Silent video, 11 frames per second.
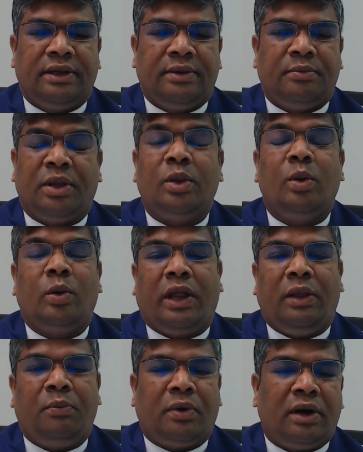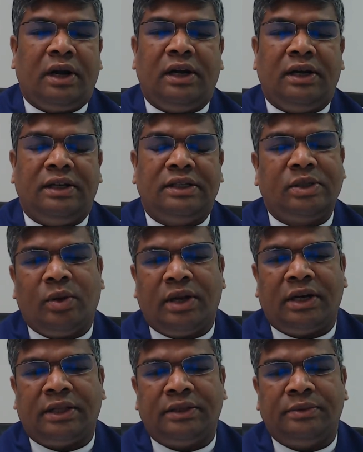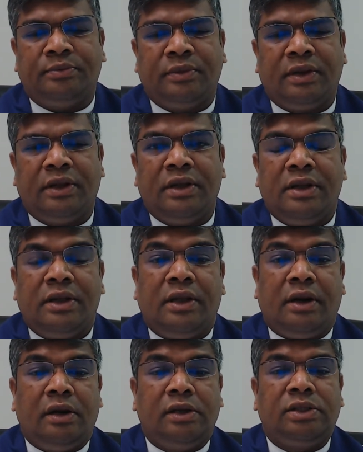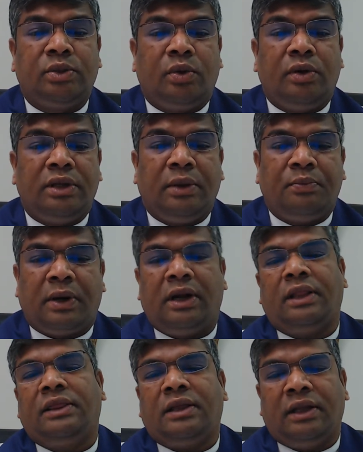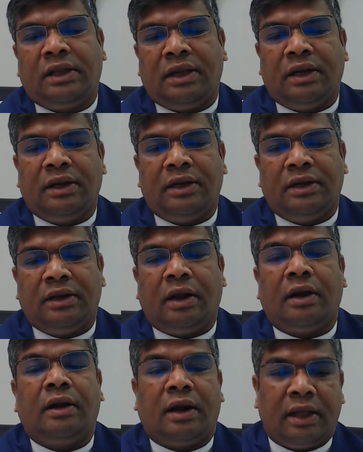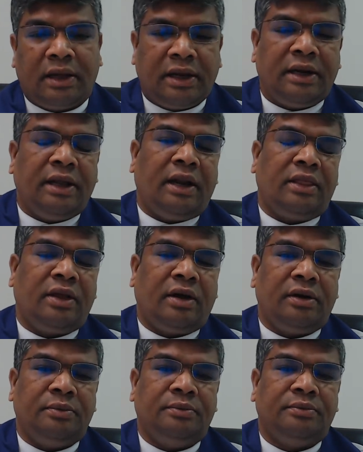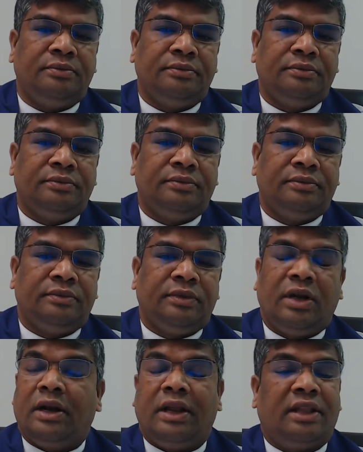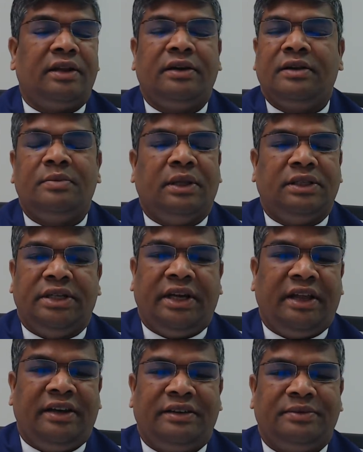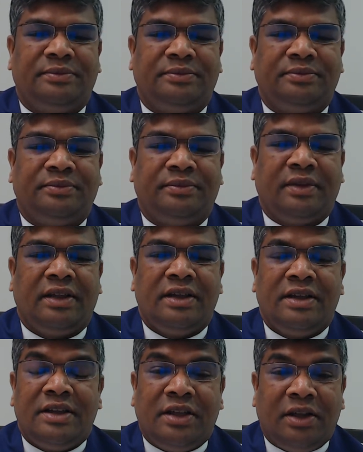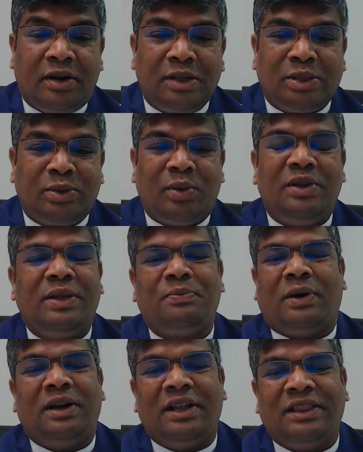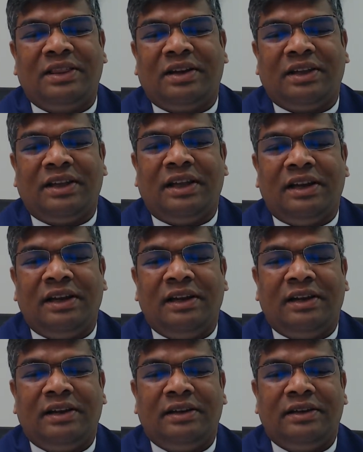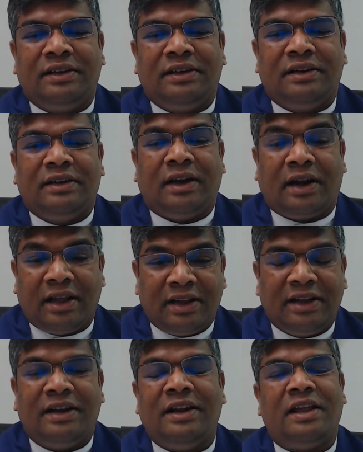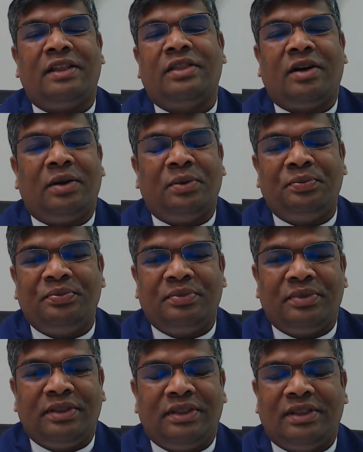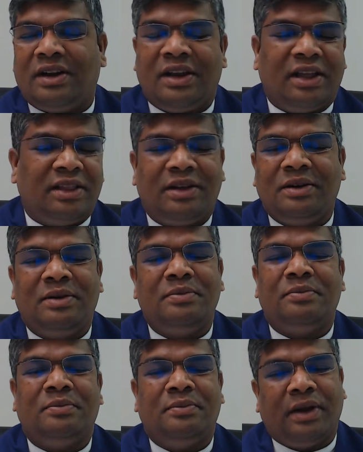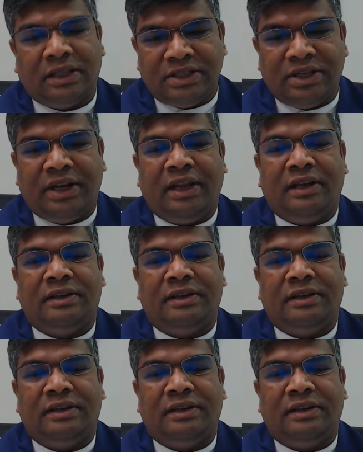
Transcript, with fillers: பதிலுரை பாடல் சொல்கின்றது இருள் சூழ்ந்த பள்ளத்தாக்கில் நான் நடக்க நேர்ந்தாலும் நான் எதற்கும் அஞ்சினேன் இருள் சூழ்ந்த பள்ளத்தாக்கில் நடக்க நேர்ந்தாலும் நான் எதற்கும் அஞ்சினேன்